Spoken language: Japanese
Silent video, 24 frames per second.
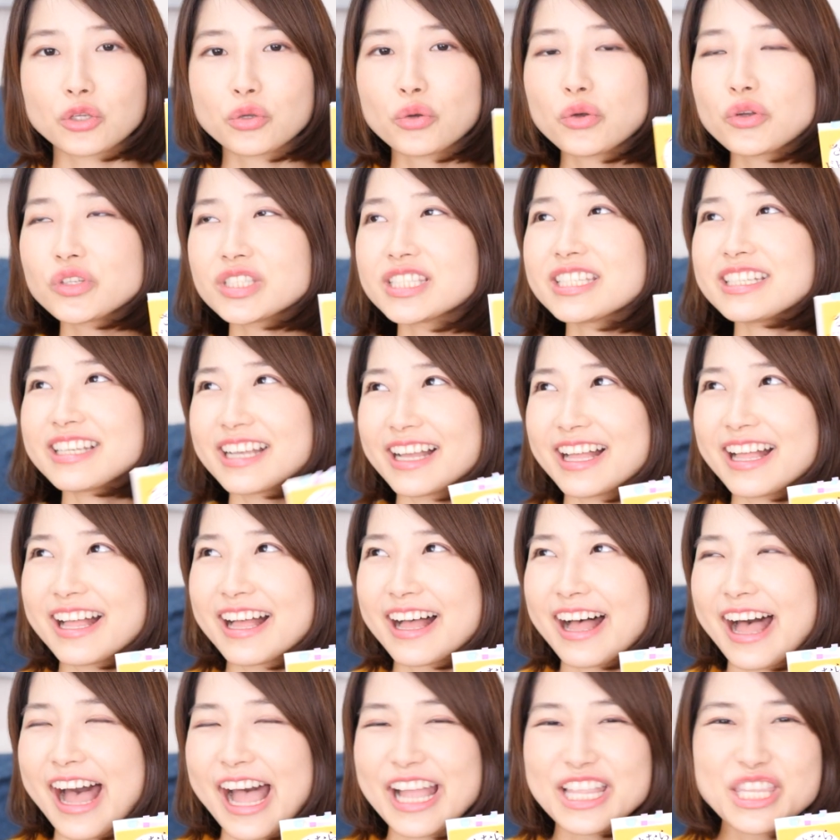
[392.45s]
表紙
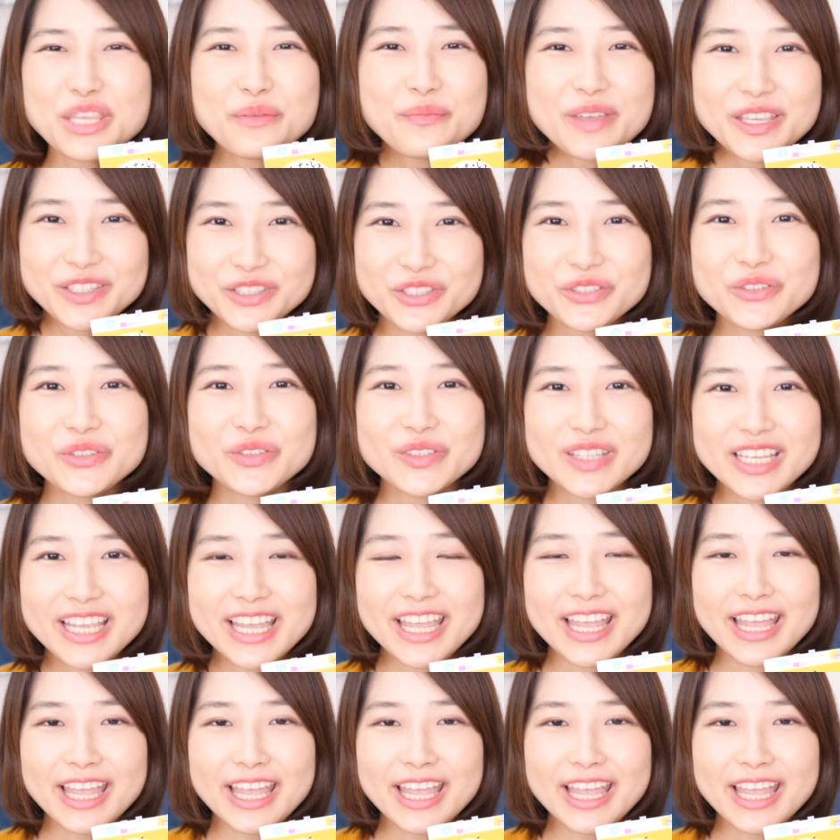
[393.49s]
がアニメ調で